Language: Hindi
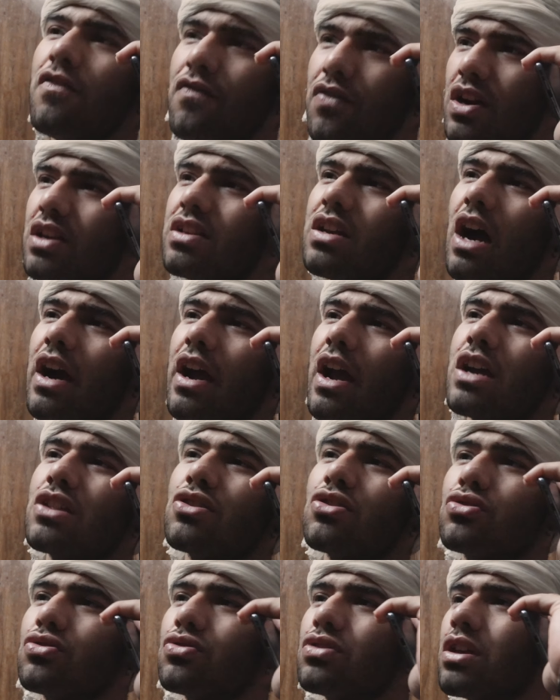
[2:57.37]
फिर जाके ही
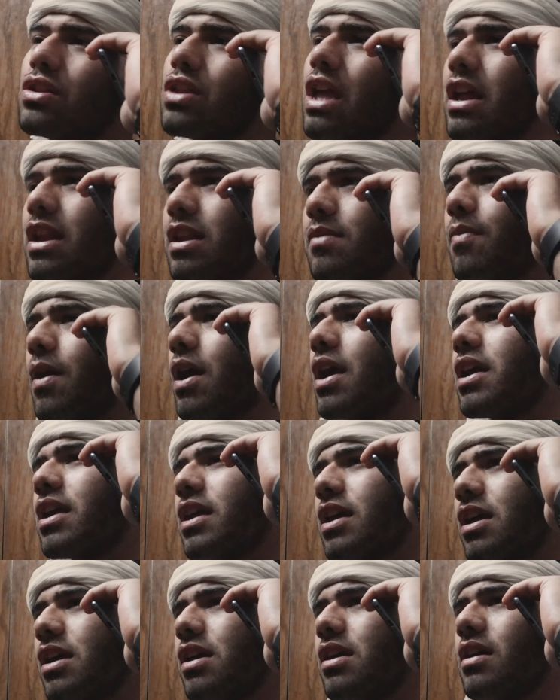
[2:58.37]
तो तुझे देनी
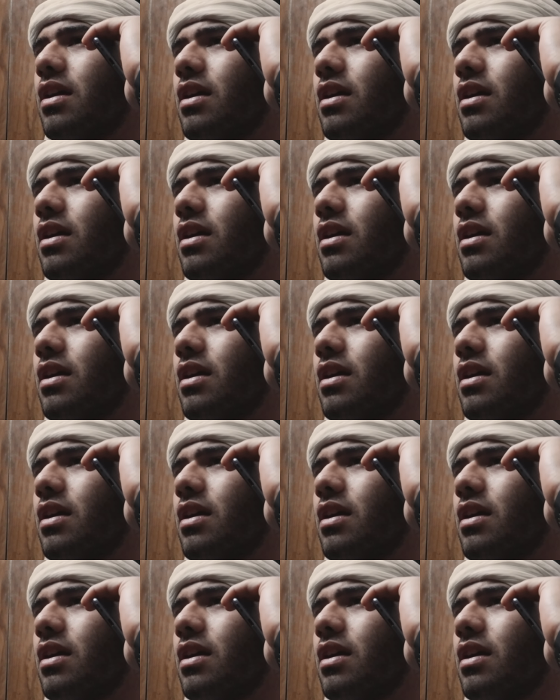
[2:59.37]
पड़ेंगी